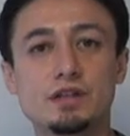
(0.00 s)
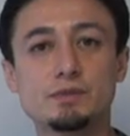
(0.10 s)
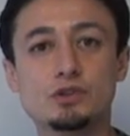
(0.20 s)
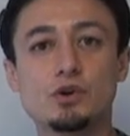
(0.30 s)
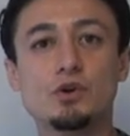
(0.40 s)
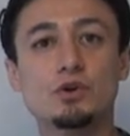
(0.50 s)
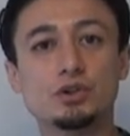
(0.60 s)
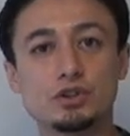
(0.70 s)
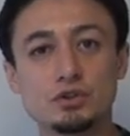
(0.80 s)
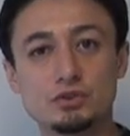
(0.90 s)
をやりま
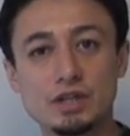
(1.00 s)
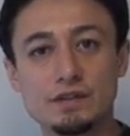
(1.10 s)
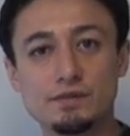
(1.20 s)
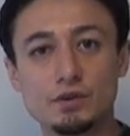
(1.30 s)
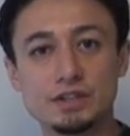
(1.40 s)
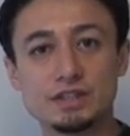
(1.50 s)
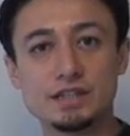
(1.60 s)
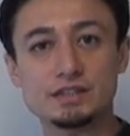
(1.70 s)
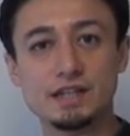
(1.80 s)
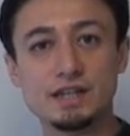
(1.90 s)
しょう。Q1046
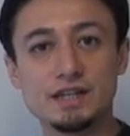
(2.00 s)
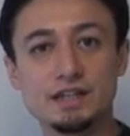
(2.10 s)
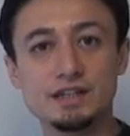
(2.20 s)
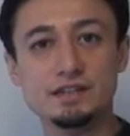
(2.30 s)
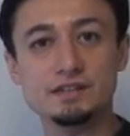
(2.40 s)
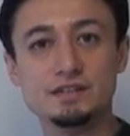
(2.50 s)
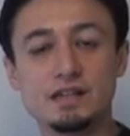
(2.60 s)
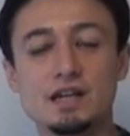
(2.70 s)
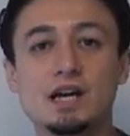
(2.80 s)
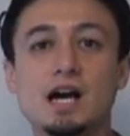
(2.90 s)

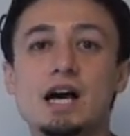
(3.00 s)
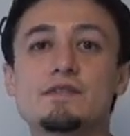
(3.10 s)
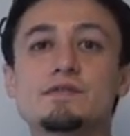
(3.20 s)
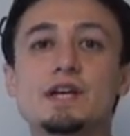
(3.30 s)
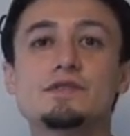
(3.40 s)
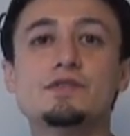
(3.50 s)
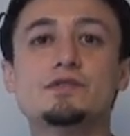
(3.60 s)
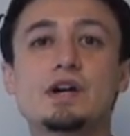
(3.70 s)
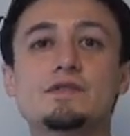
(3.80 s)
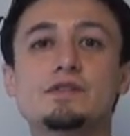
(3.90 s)
is I've never
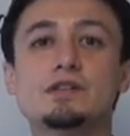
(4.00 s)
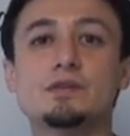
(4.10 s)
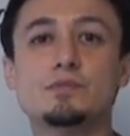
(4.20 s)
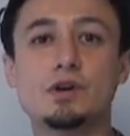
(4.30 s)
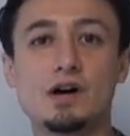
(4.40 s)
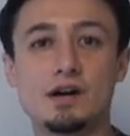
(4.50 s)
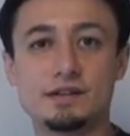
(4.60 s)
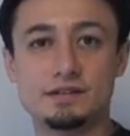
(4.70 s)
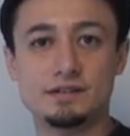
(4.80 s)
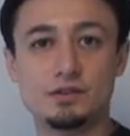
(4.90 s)
traveled
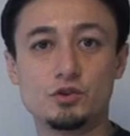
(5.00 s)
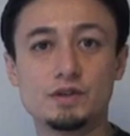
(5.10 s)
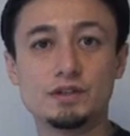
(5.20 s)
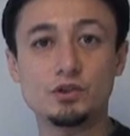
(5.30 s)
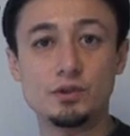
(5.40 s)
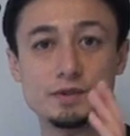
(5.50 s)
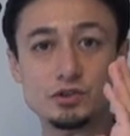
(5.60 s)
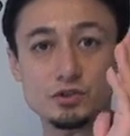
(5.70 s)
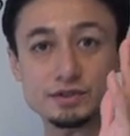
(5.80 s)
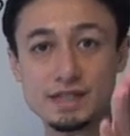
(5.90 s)
abroad これはどういう意味
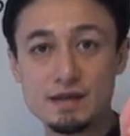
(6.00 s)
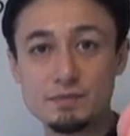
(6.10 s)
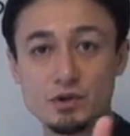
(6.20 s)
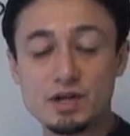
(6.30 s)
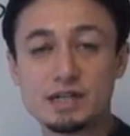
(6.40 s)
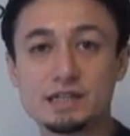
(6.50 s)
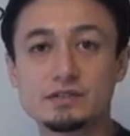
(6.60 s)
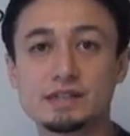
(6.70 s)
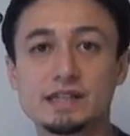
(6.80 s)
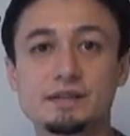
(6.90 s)
でしょう ?3 秒考え
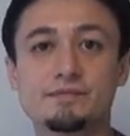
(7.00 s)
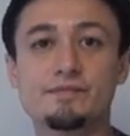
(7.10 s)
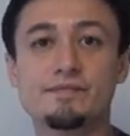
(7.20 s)
てください。